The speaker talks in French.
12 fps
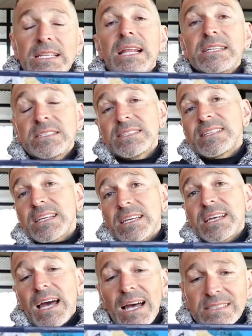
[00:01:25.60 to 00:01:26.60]
Il a été
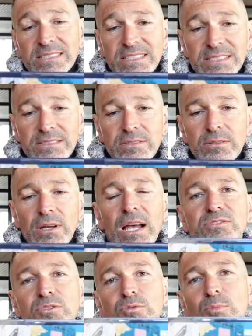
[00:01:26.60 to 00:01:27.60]
sacré artiste
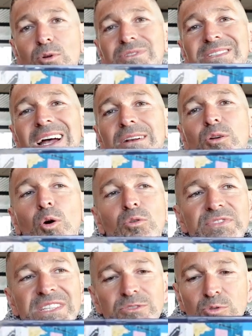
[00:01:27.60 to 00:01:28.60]
instrumental
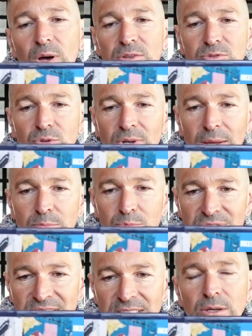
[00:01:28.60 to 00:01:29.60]
aux victoires de la
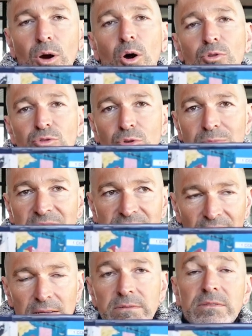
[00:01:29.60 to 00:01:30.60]
musique en
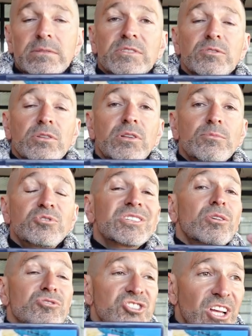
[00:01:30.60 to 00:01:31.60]
2020, histoire de la
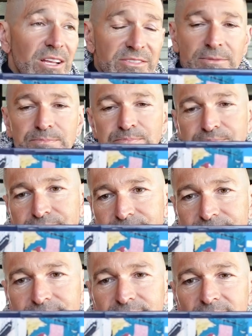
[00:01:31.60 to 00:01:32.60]
musique jazz.
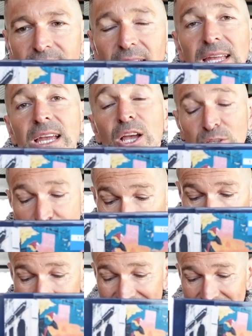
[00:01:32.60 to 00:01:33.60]

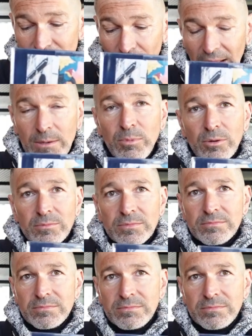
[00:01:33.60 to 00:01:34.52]
Son précédent album,